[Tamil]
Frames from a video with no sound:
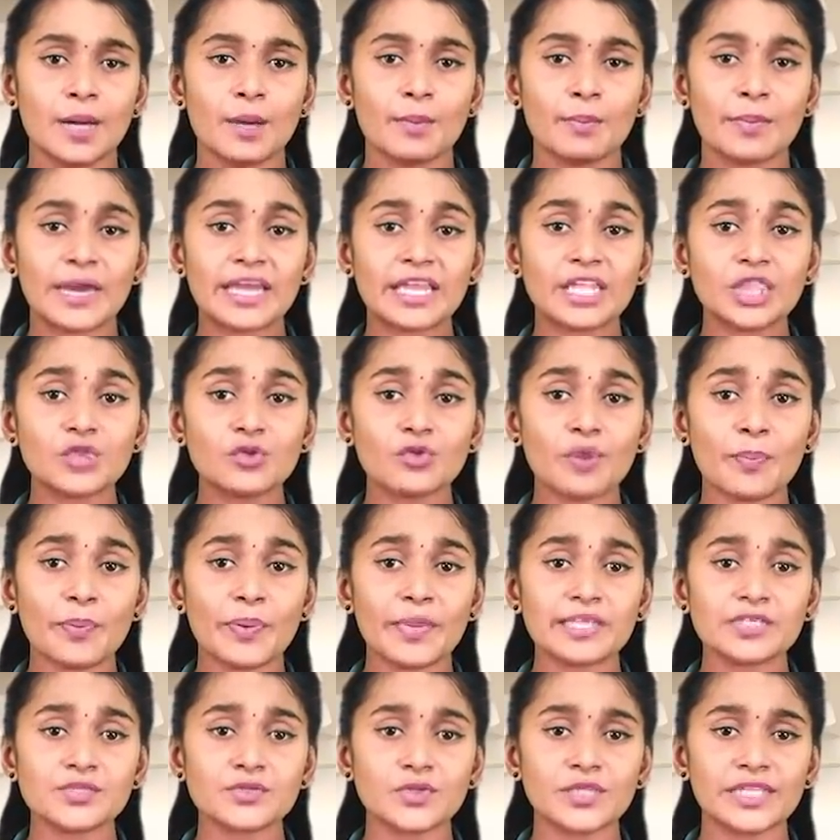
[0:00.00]
மருத்துவ
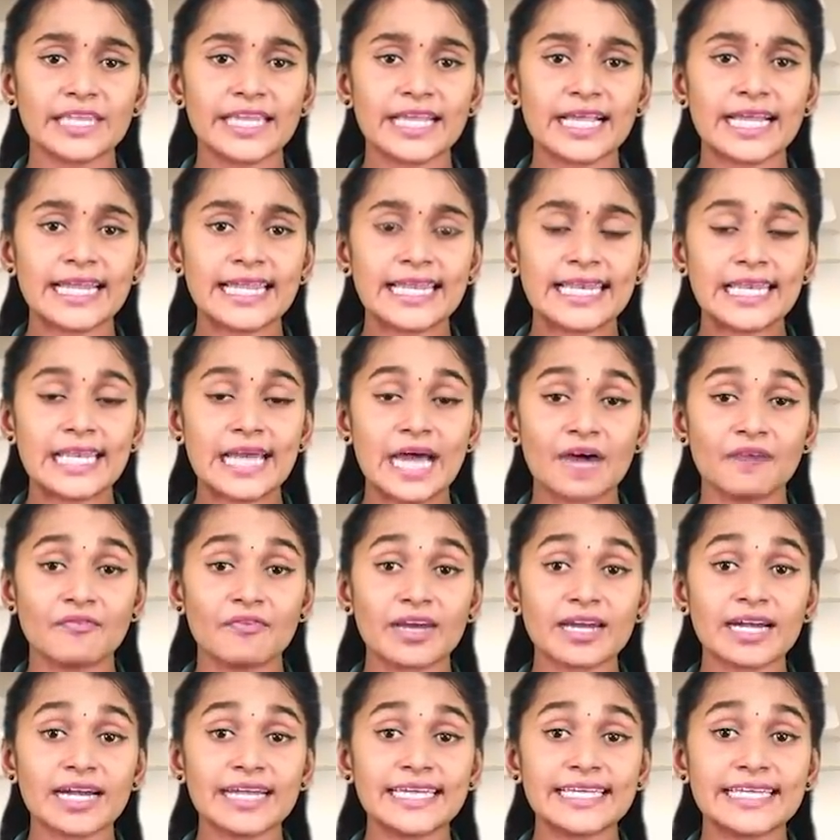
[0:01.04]
பரிசோதனைகளில்
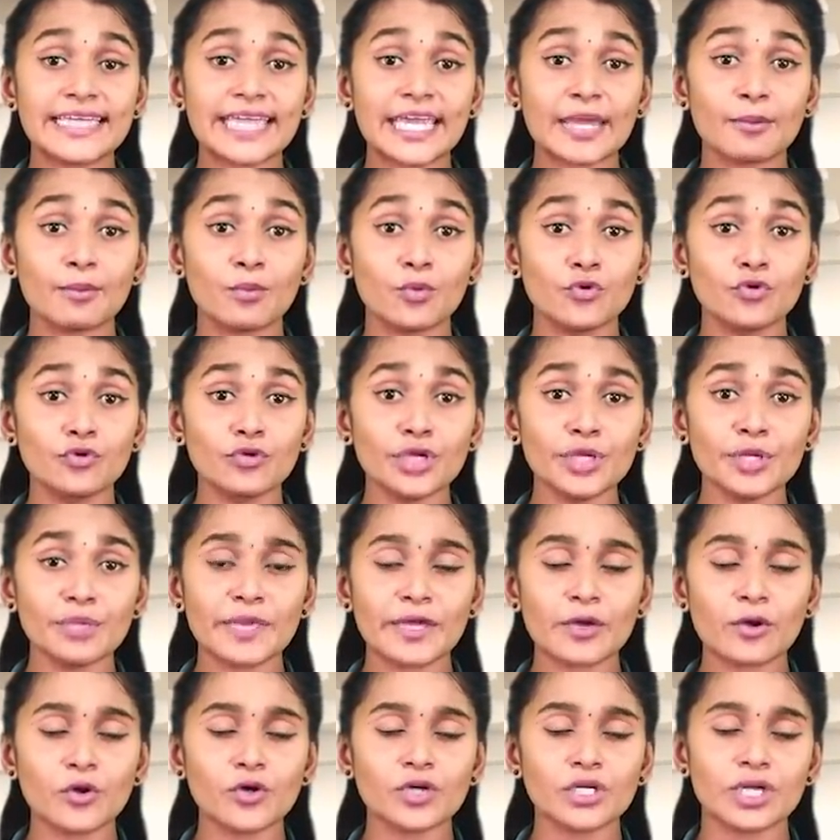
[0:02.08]
அவர்களுக்கே
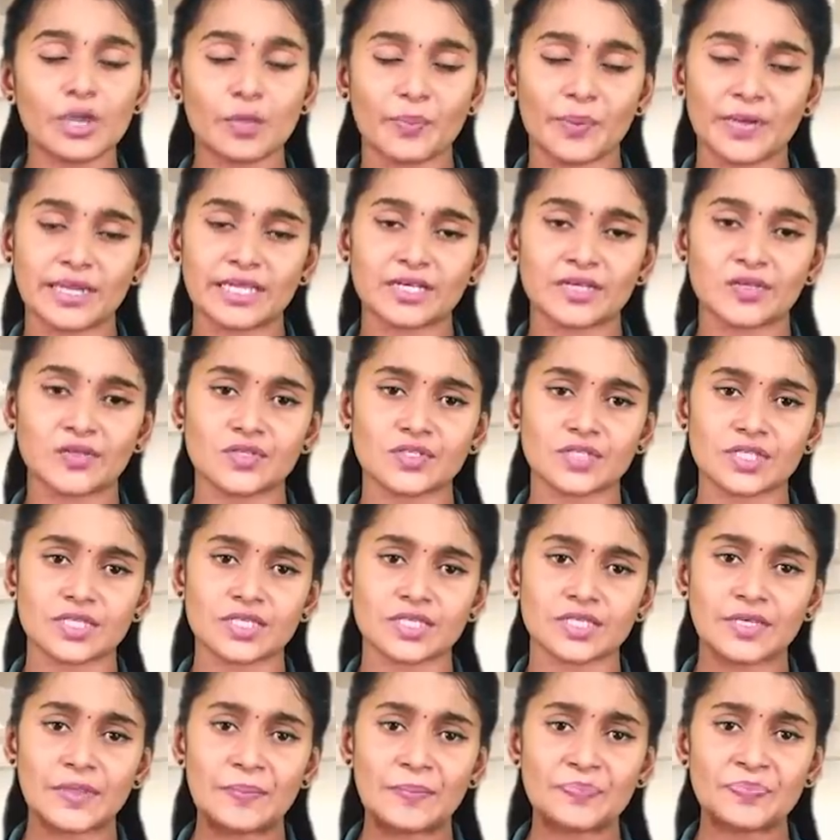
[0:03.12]
முன்னுரிமை
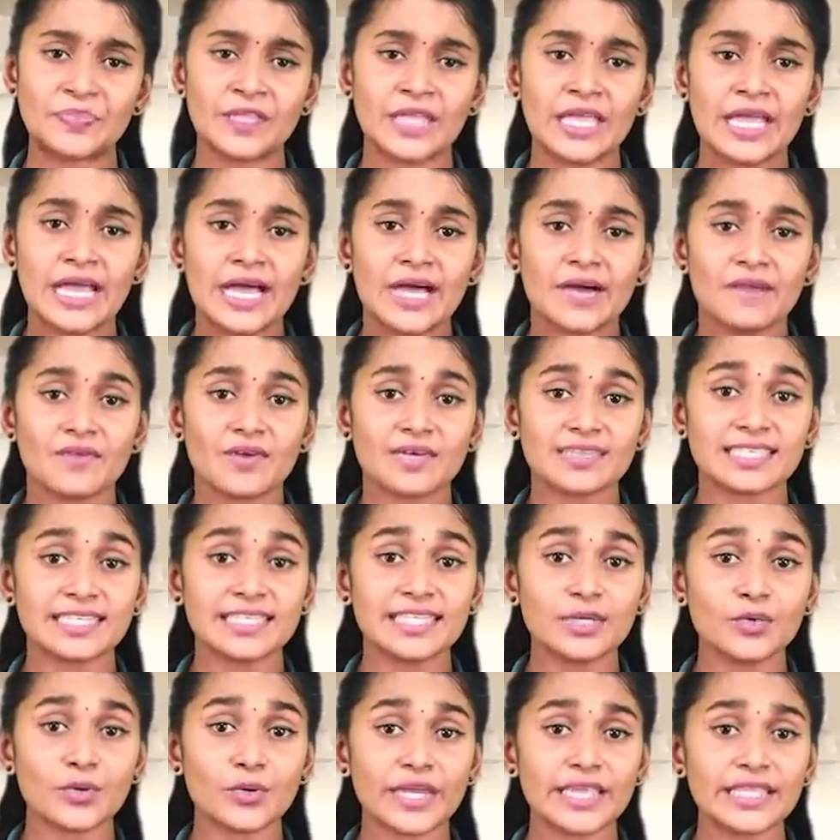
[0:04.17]
கொடுக்கப்படுகின்றது
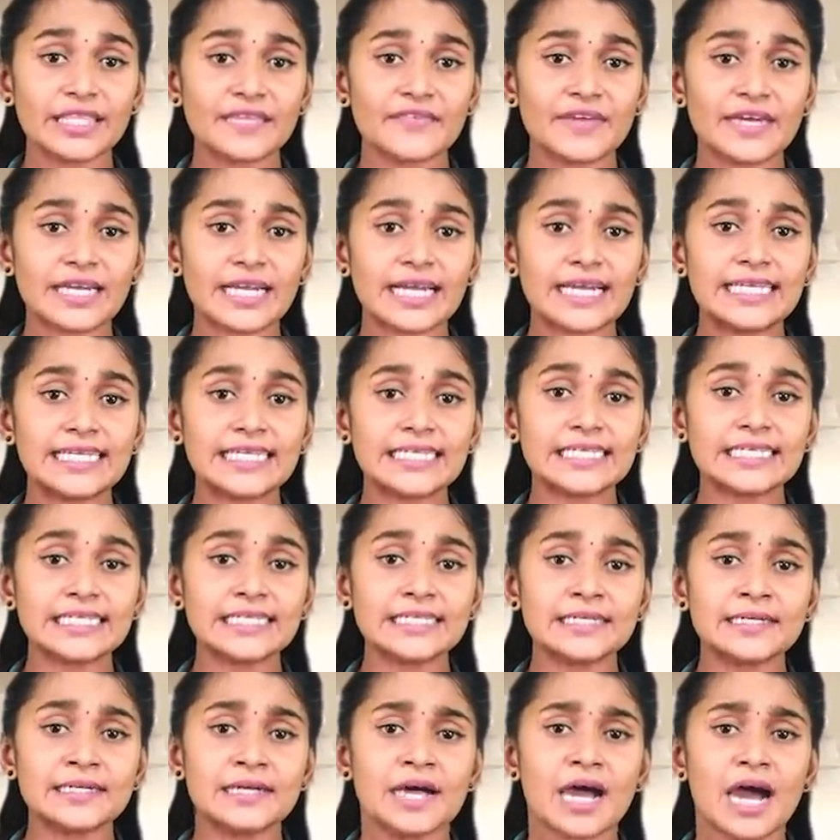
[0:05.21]
வசதி குறைந்தவர்களுக்கு
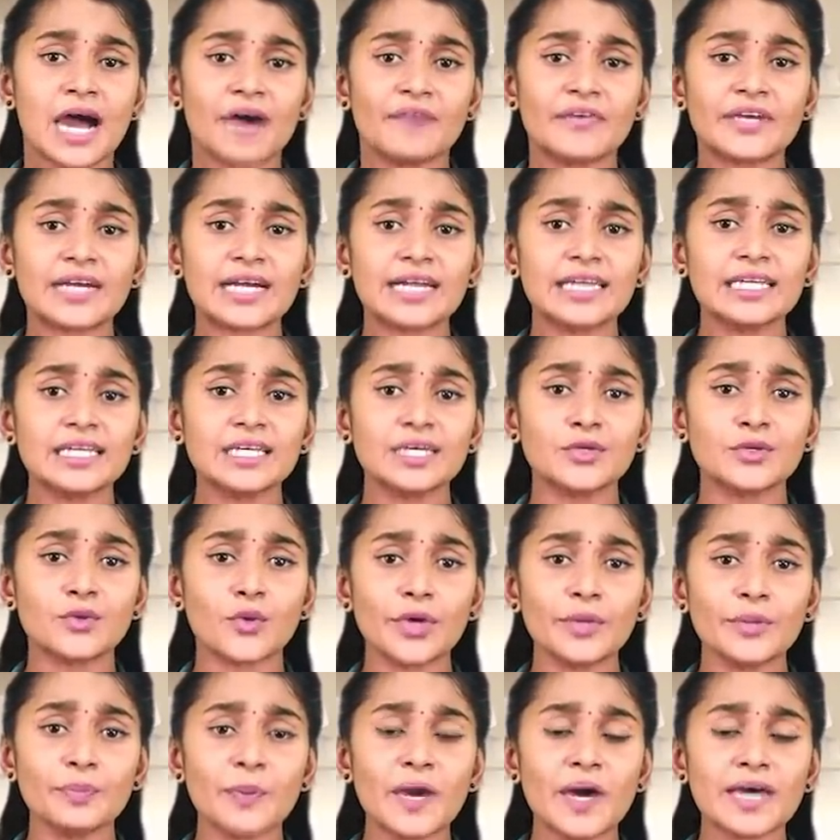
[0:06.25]
அவர்களுக்கு
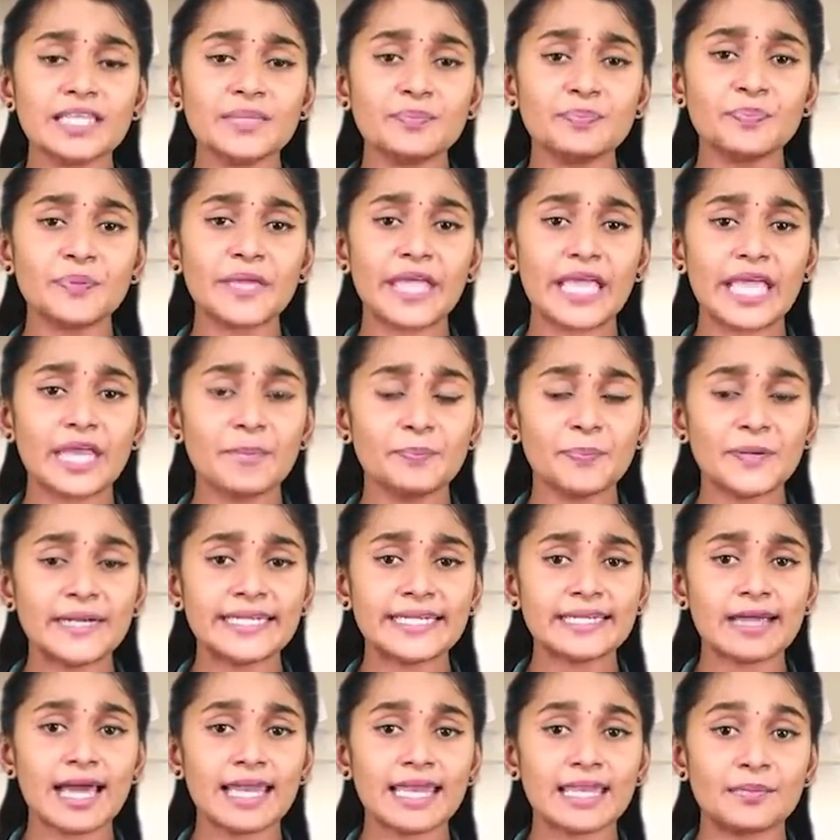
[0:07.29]
நோய் பாதிப்பு
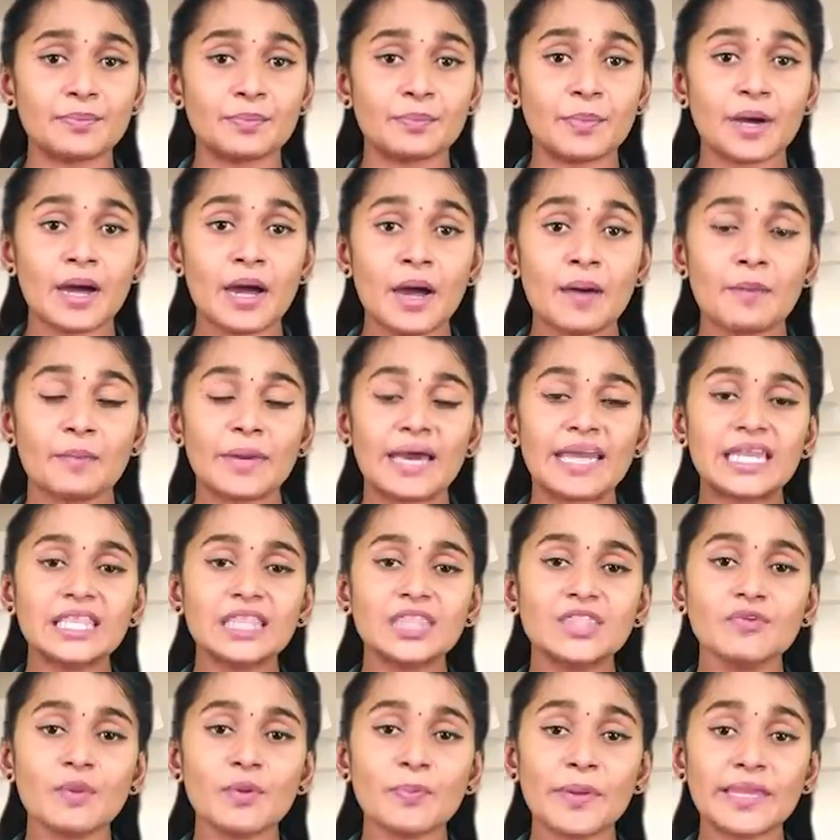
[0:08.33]
ஏற்பட்டாலும்
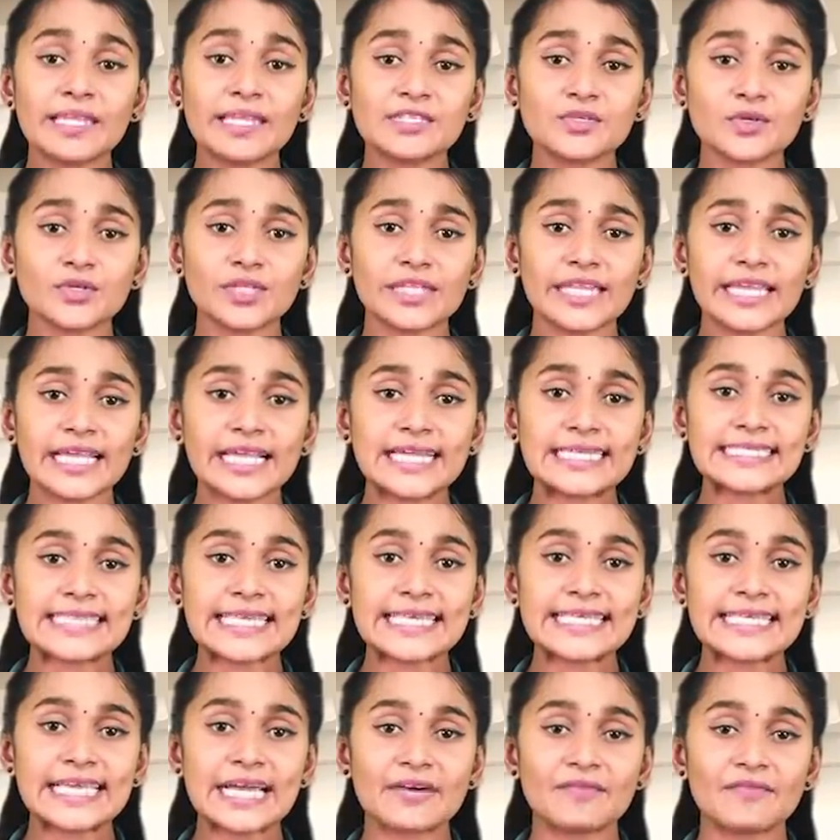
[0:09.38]
மருத்துவ பரிசோதனைகள்
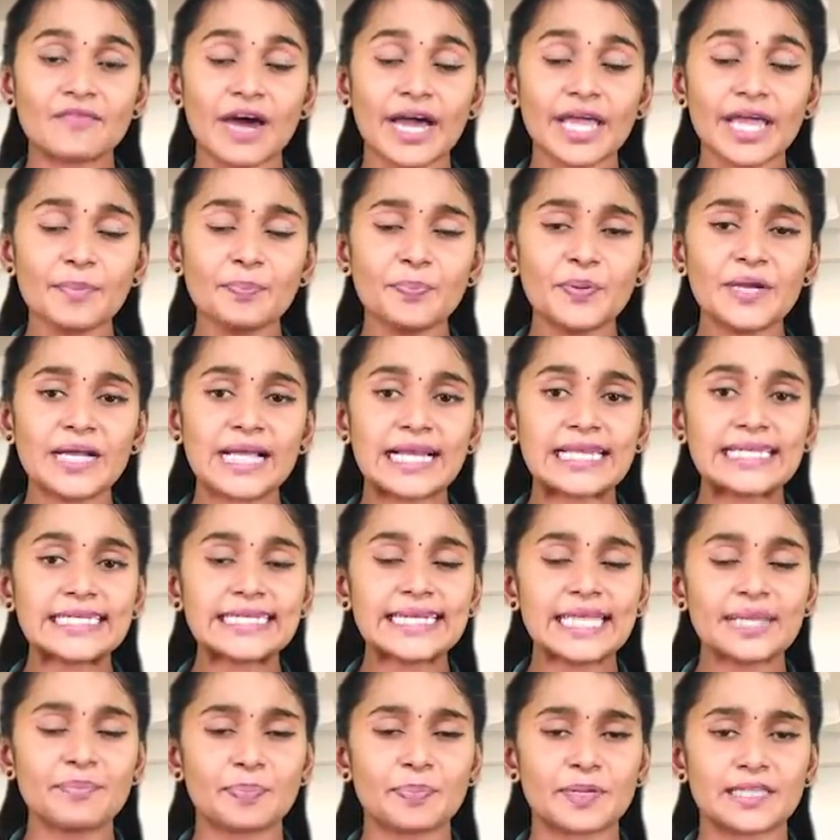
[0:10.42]
செய்ய வாய்ப்புகள்
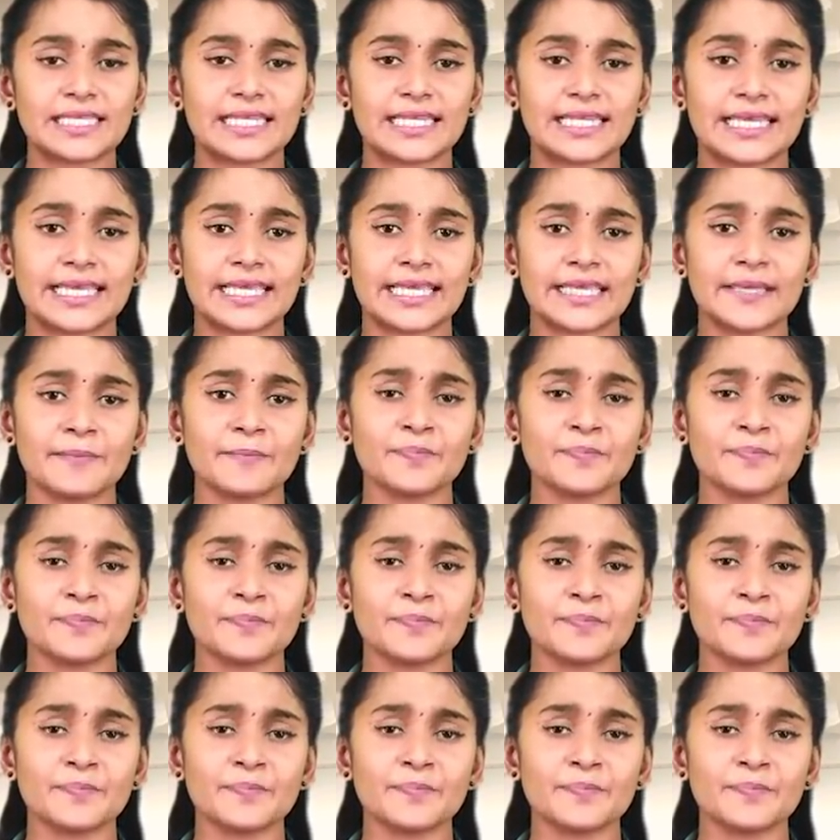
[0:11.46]
கிடைப்பதில்லை